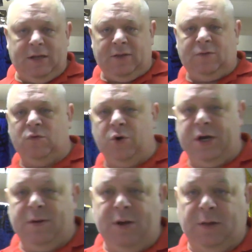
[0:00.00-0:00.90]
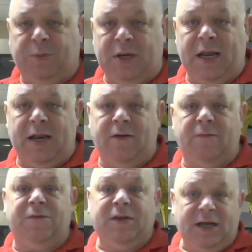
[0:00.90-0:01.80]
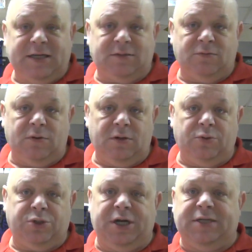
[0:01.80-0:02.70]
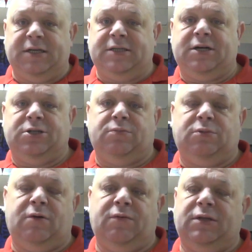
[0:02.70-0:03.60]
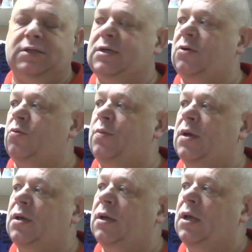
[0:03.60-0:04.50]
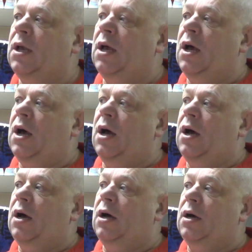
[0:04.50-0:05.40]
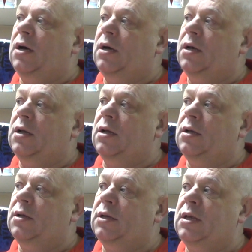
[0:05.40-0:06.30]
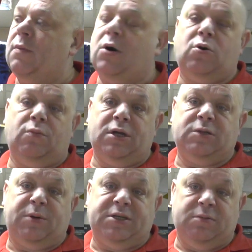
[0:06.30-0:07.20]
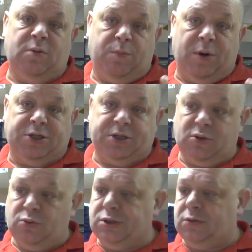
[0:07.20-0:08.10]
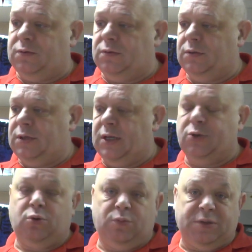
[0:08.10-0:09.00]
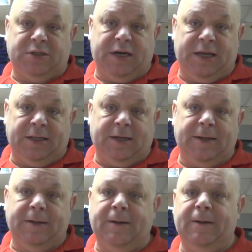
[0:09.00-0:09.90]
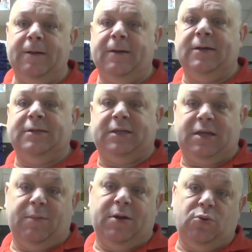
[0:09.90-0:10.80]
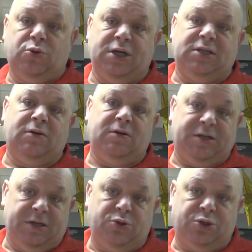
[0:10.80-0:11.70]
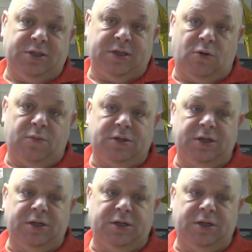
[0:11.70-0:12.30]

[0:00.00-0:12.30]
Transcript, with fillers: Двое ребят приняли финансовое участие, скажем так, в этой зарубе. А, им огромное спасибо Паша Гусев и Антон Писаренко – Затем они участвовали в следующей зарубе.